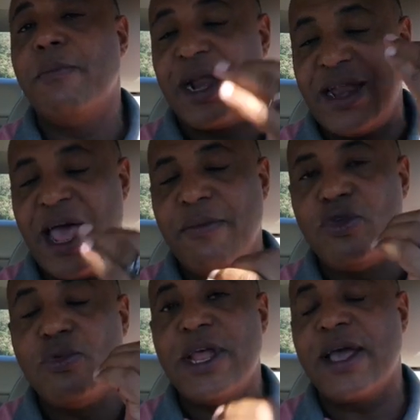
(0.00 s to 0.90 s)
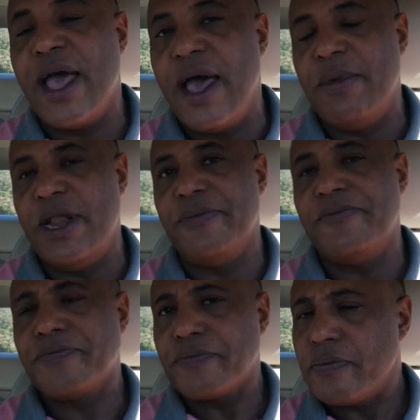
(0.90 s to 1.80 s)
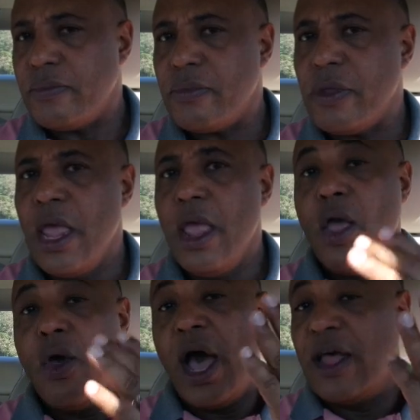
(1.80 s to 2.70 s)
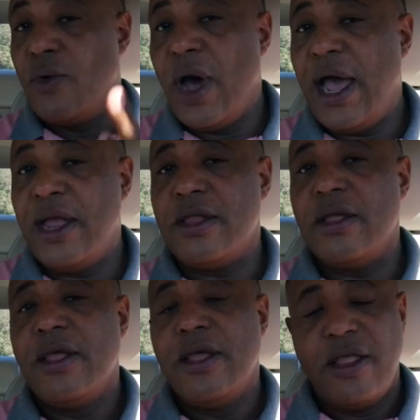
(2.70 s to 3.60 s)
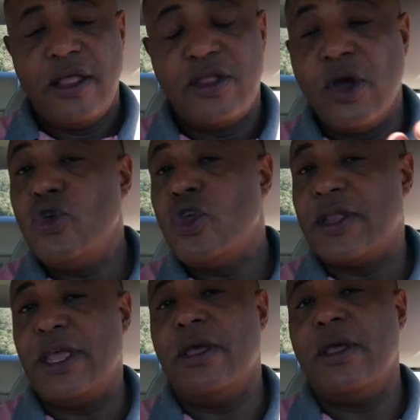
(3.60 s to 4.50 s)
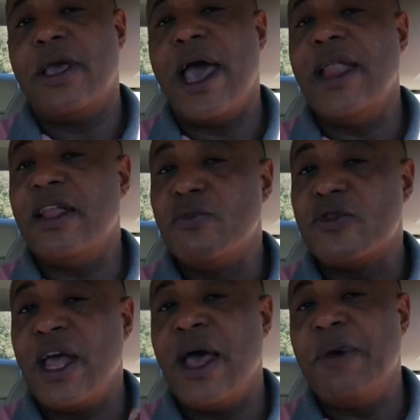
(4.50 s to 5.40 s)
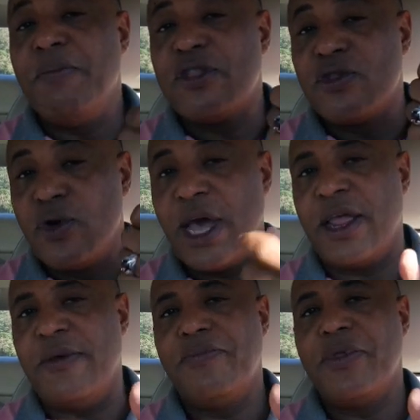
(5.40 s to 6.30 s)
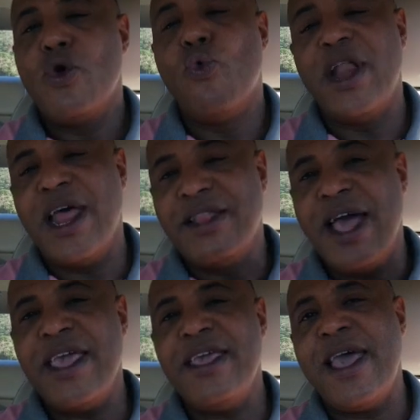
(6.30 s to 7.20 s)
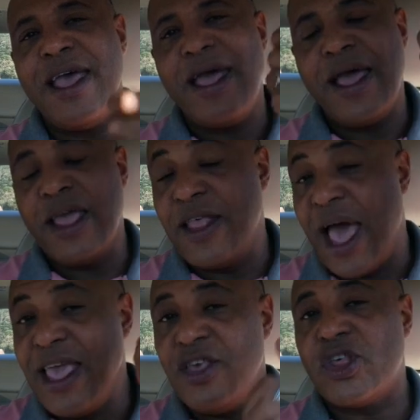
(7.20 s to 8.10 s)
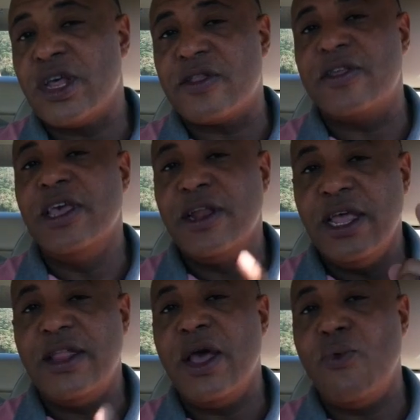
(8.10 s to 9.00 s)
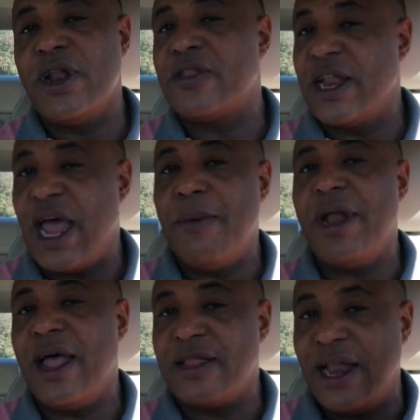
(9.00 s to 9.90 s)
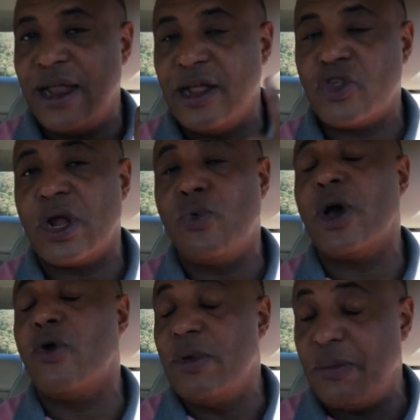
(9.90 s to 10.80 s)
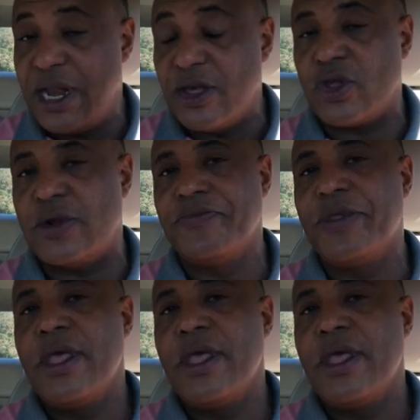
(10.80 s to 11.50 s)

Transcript: برنامج متكامل هذا واحد زوجتي كانت مصابة بالسكري ولدي إذا أي شخص يريده وأنا سنعمل حتى على نشره وقمنا بنشره